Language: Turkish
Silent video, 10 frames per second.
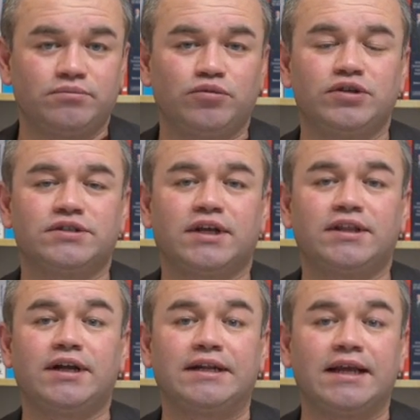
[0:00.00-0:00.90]
Bu
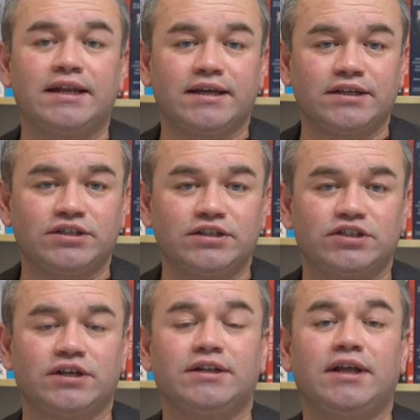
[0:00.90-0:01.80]
insanlar neyle
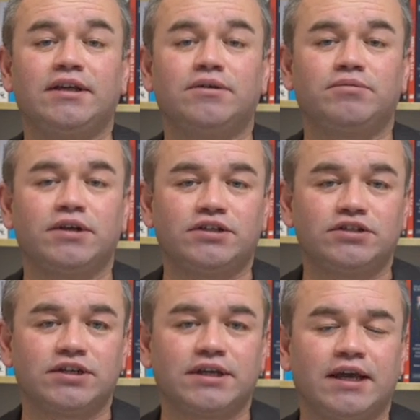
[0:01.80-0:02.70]
geçinecek, ne yiyip ne
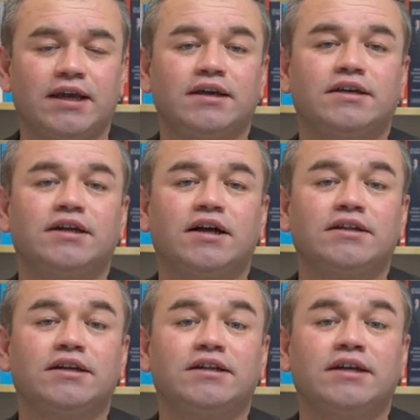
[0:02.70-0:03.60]
içecek,
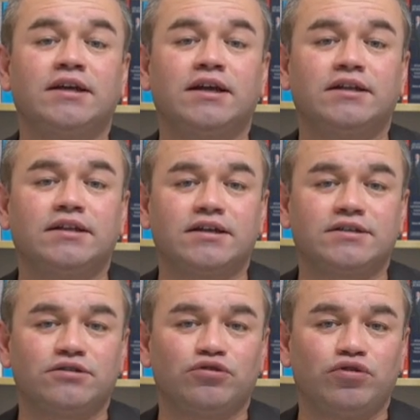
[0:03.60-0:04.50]
kiralarını
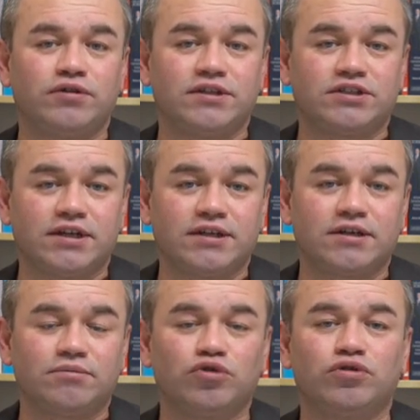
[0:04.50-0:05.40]
nasıl ödeyecek
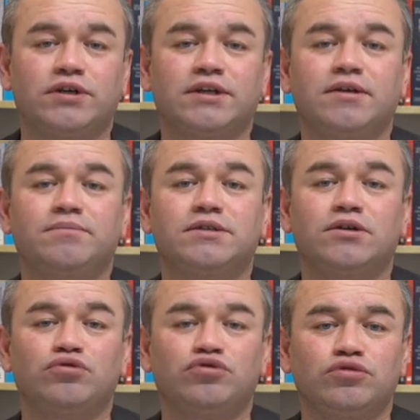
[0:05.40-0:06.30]
bunları
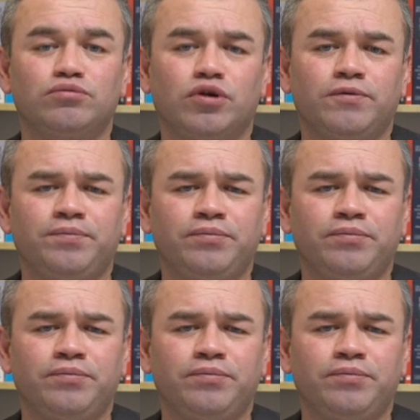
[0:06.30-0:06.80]
kimse düşünmüyor.